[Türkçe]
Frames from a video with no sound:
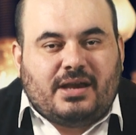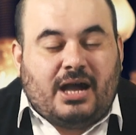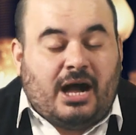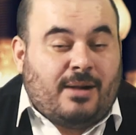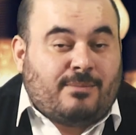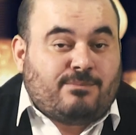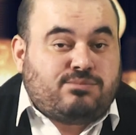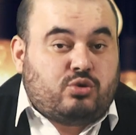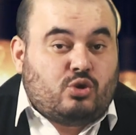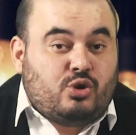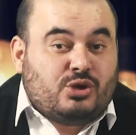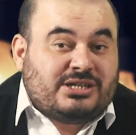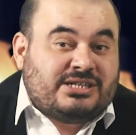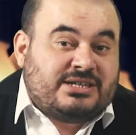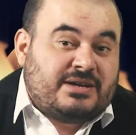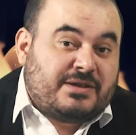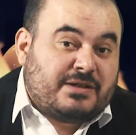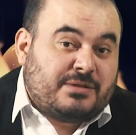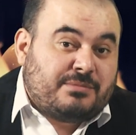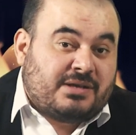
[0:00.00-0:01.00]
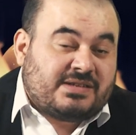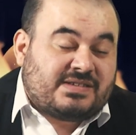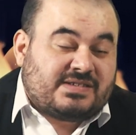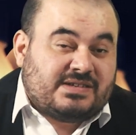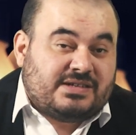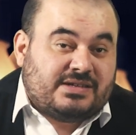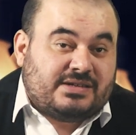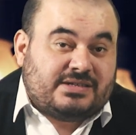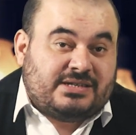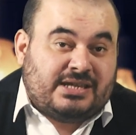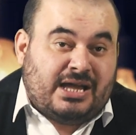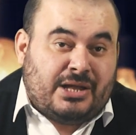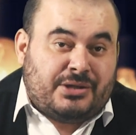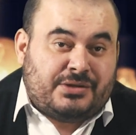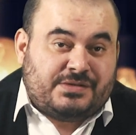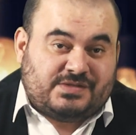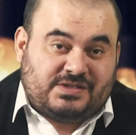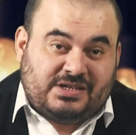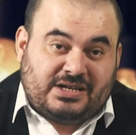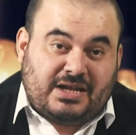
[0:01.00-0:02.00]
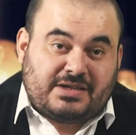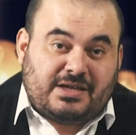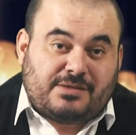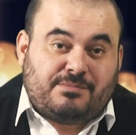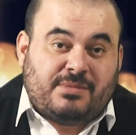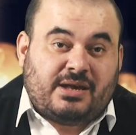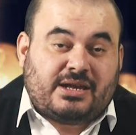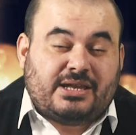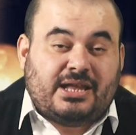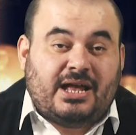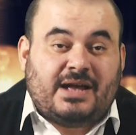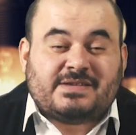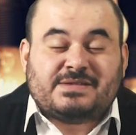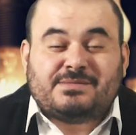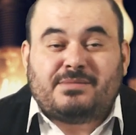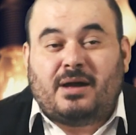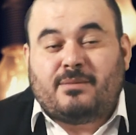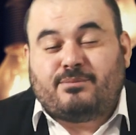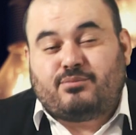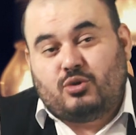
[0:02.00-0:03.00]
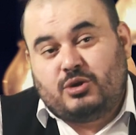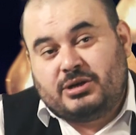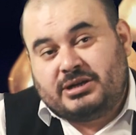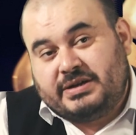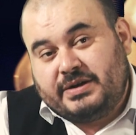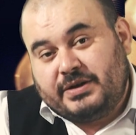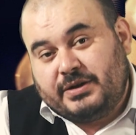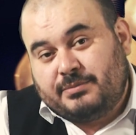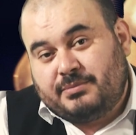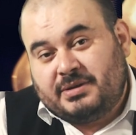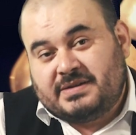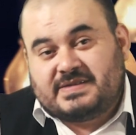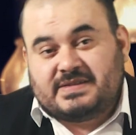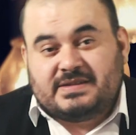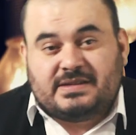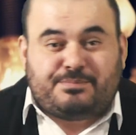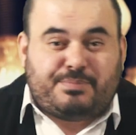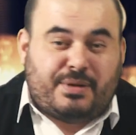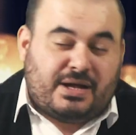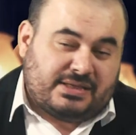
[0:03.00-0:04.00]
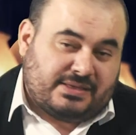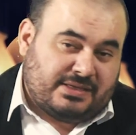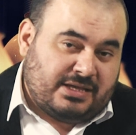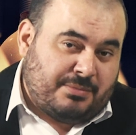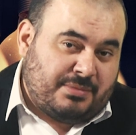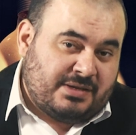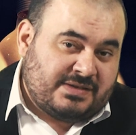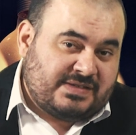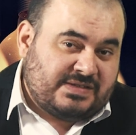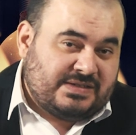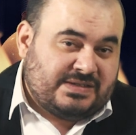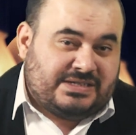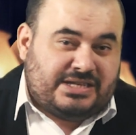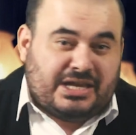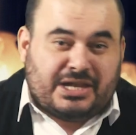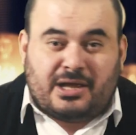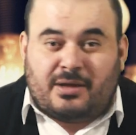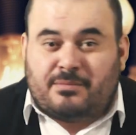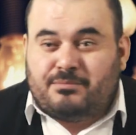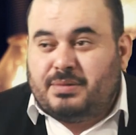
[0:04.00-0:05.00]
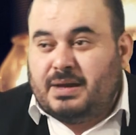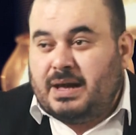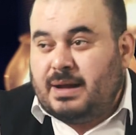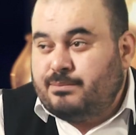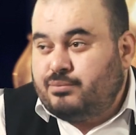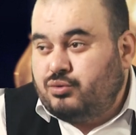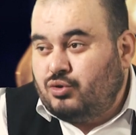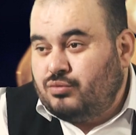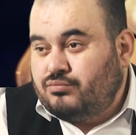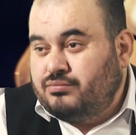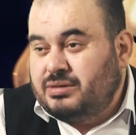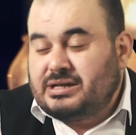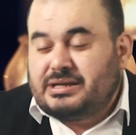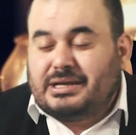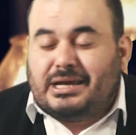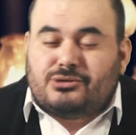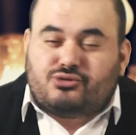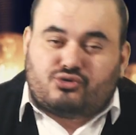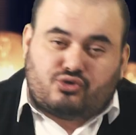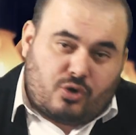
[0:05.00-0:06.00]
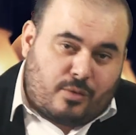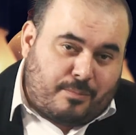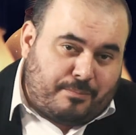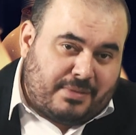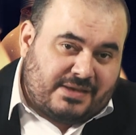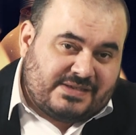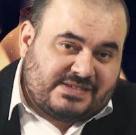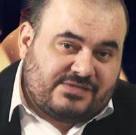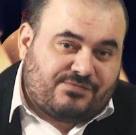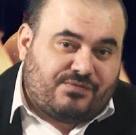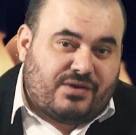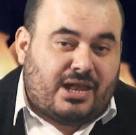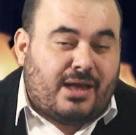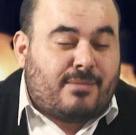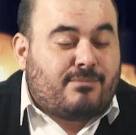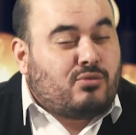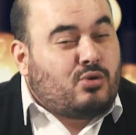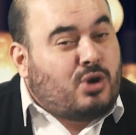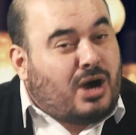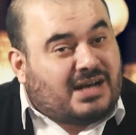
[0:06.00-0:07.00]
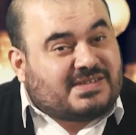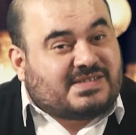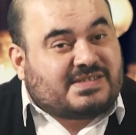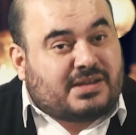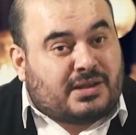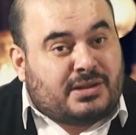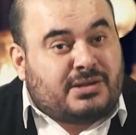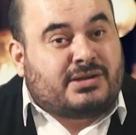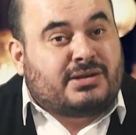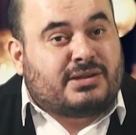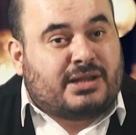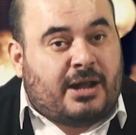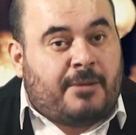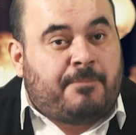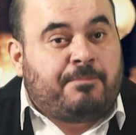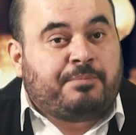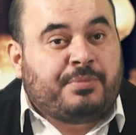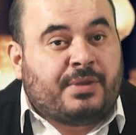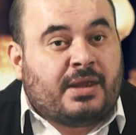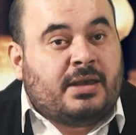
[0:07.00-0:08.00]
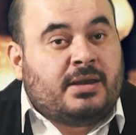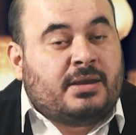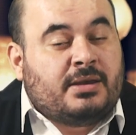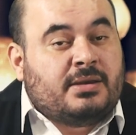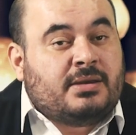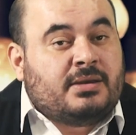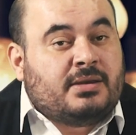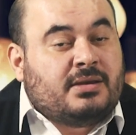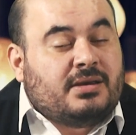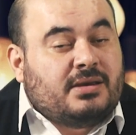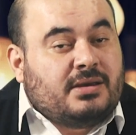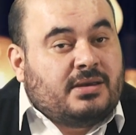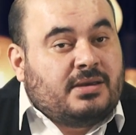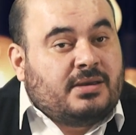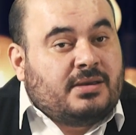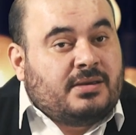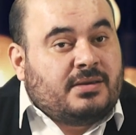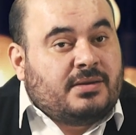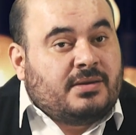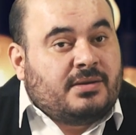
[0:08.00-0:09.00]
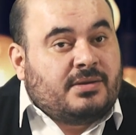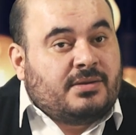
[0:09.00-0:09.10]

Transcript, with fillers: Ampulün kırılması yalnız dikkat etmek lazım. Ampulün kırılması, patlaması, yanan bir ampulün birden sönmesi falan bu hastalıkla e,